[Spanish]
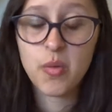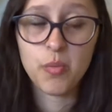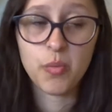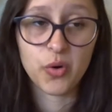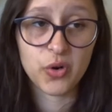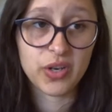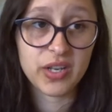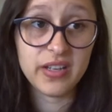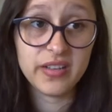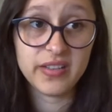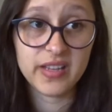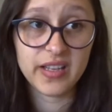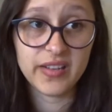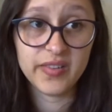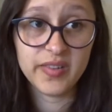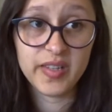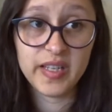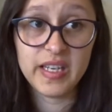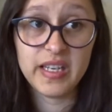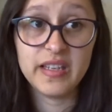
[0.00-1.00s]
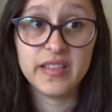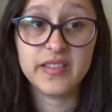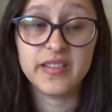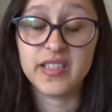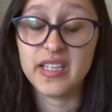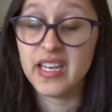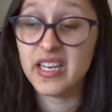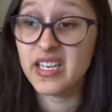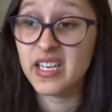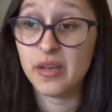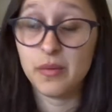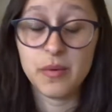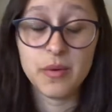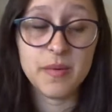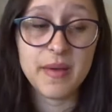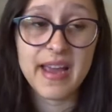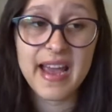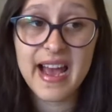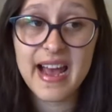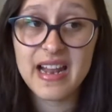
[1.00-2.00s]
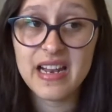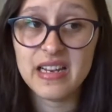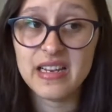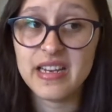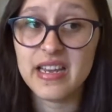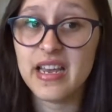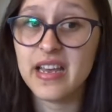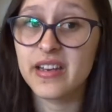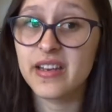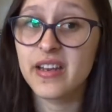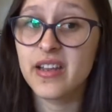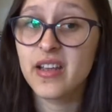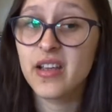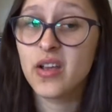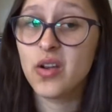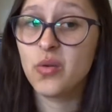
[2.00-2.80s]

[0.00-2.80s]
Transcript: por qué está así, si es que vive alguien,